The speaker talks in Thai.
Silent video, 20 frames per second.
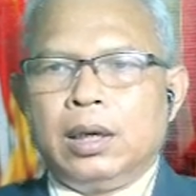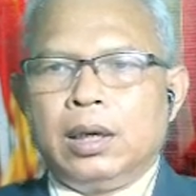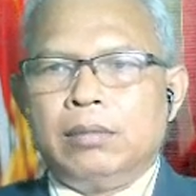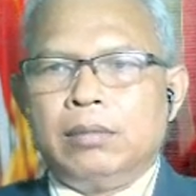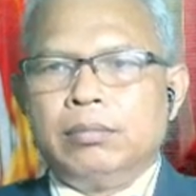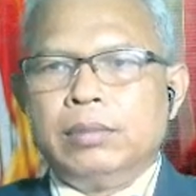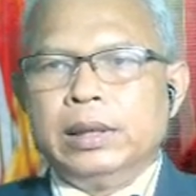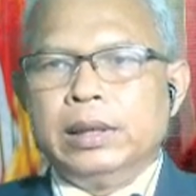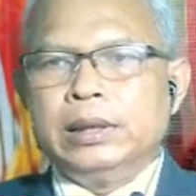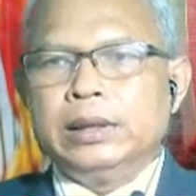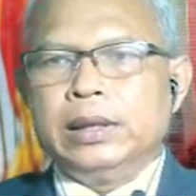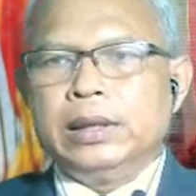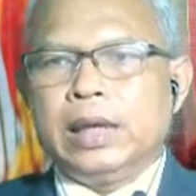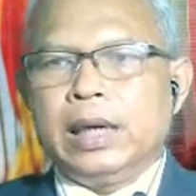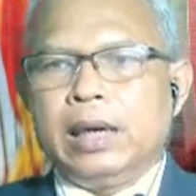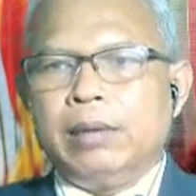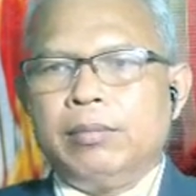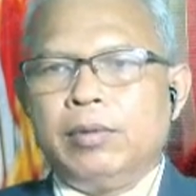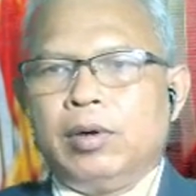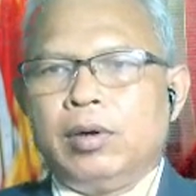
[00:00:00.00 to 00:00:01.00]
คอมเมนต์นะ
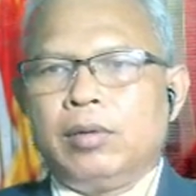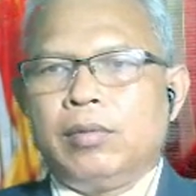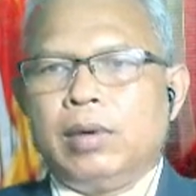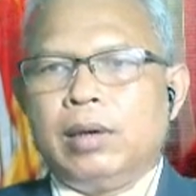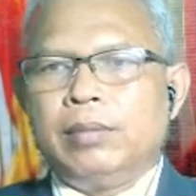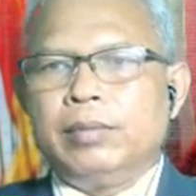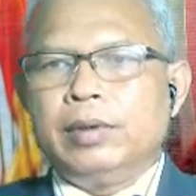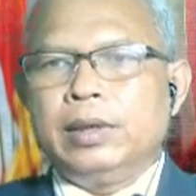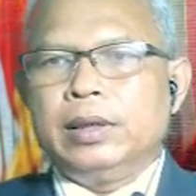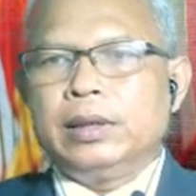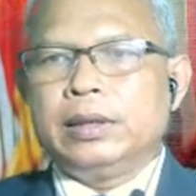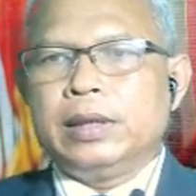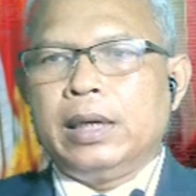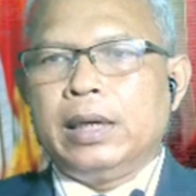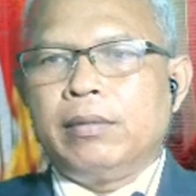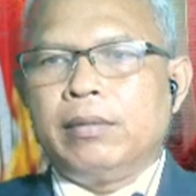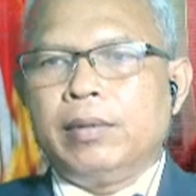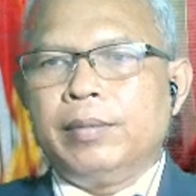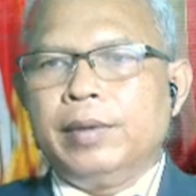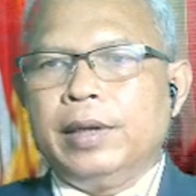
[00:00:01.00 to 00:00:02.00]
ครับออกความแสด
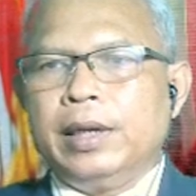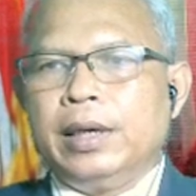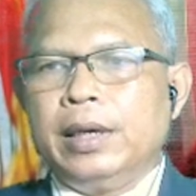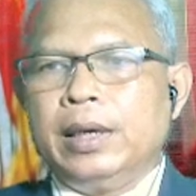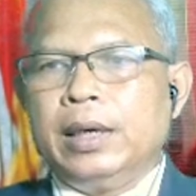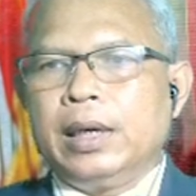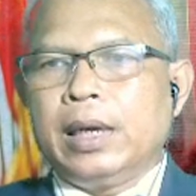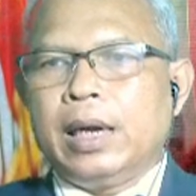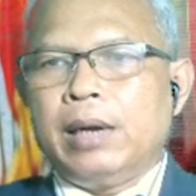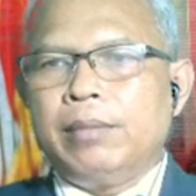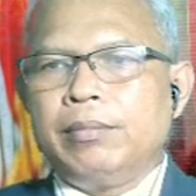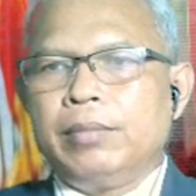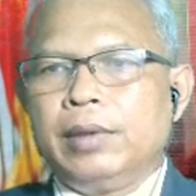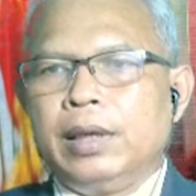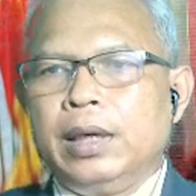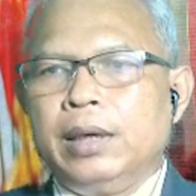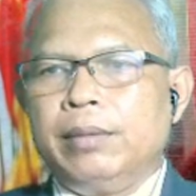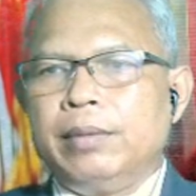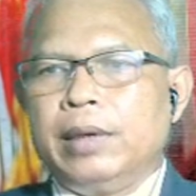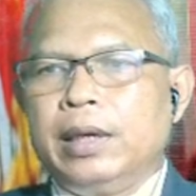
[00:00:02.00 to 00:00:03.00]
งความคิดเห็นนะครับ
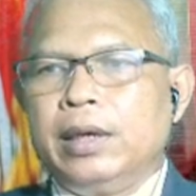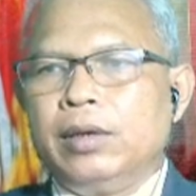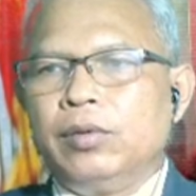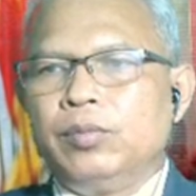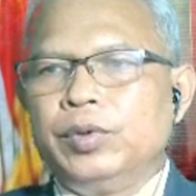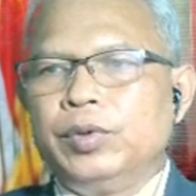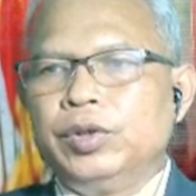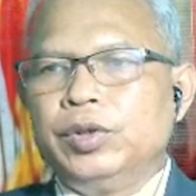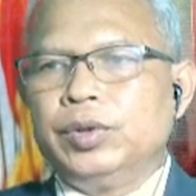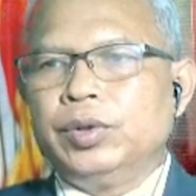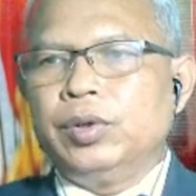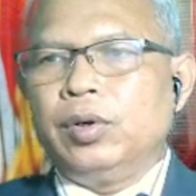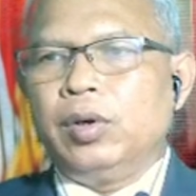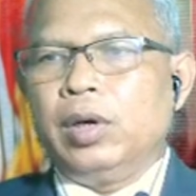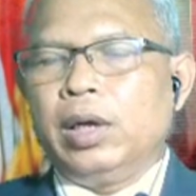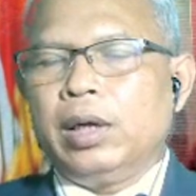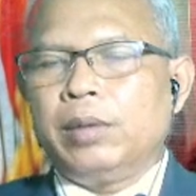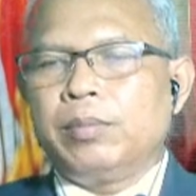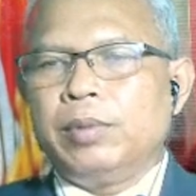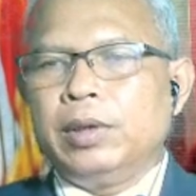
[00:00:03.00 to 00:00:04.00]
give an opinion or
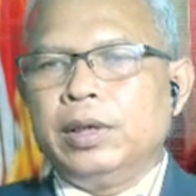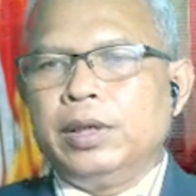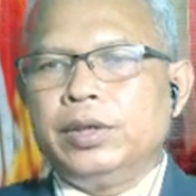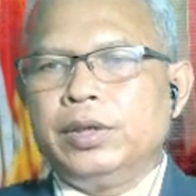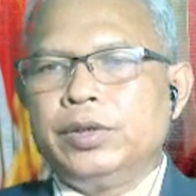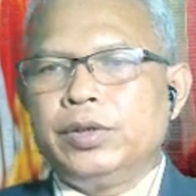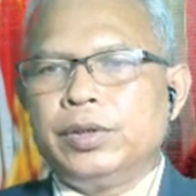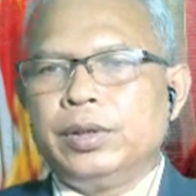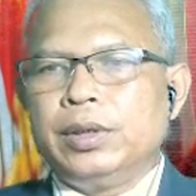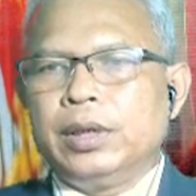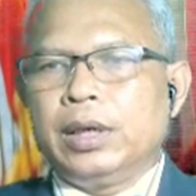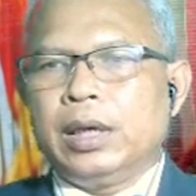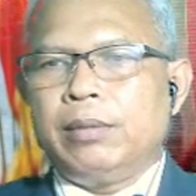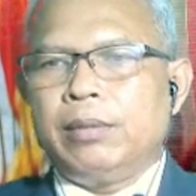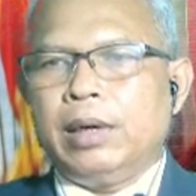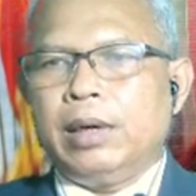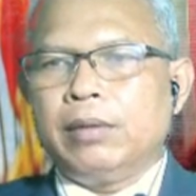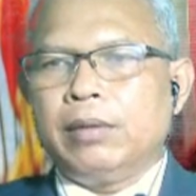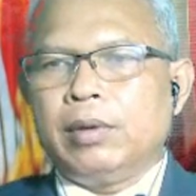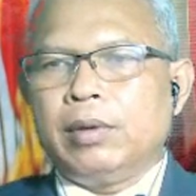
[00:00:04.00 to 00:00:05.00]
explanation นะครับ
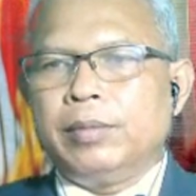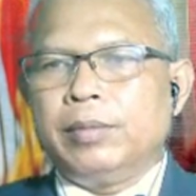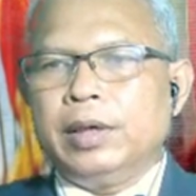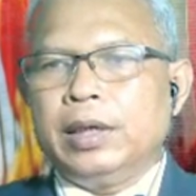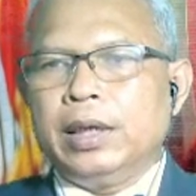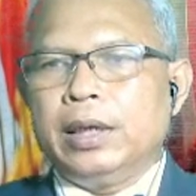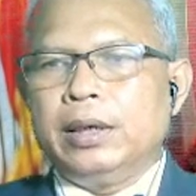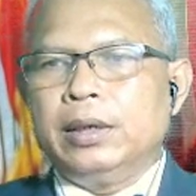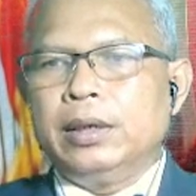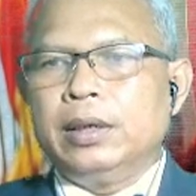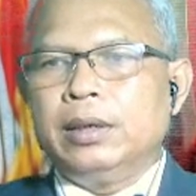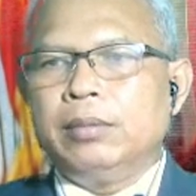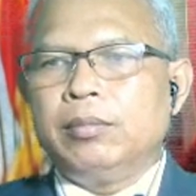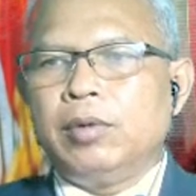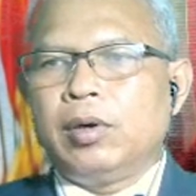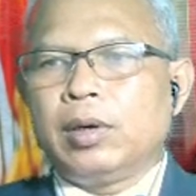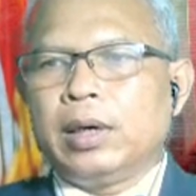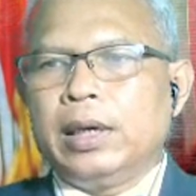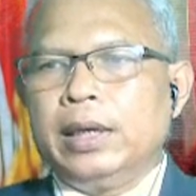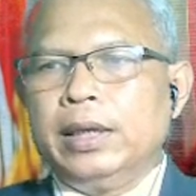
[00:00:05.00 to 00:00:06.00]
ให้ความคิดเห็นหรือบ
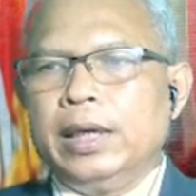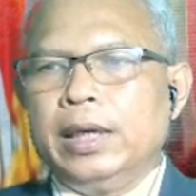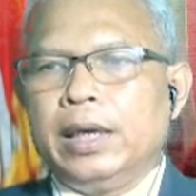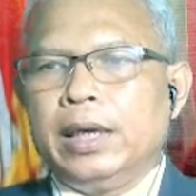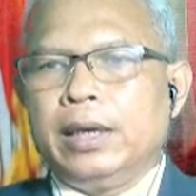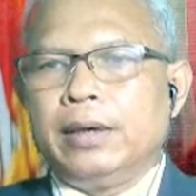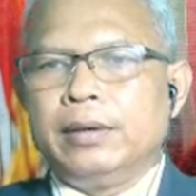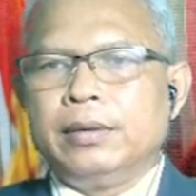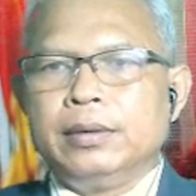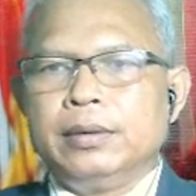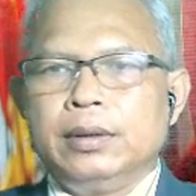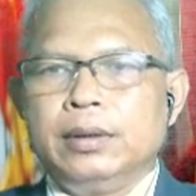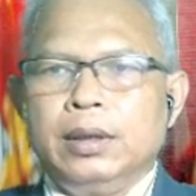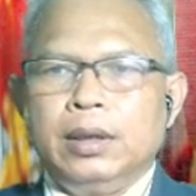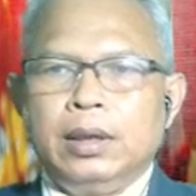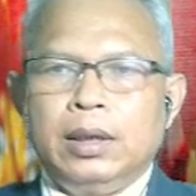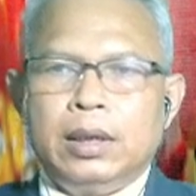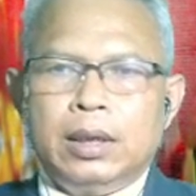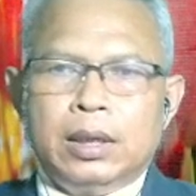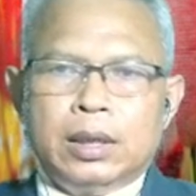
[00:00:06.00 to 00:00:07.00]
อกรายละเอียด
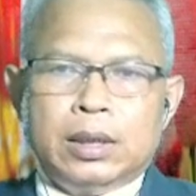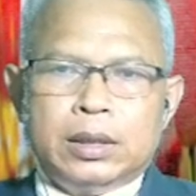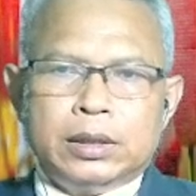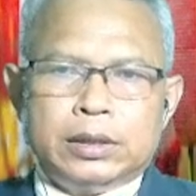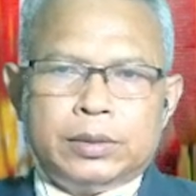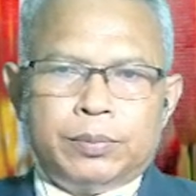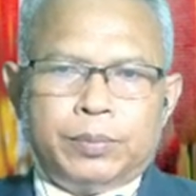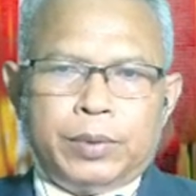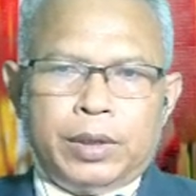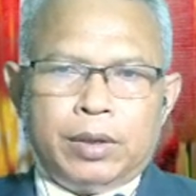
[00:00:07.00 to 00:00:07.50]
spill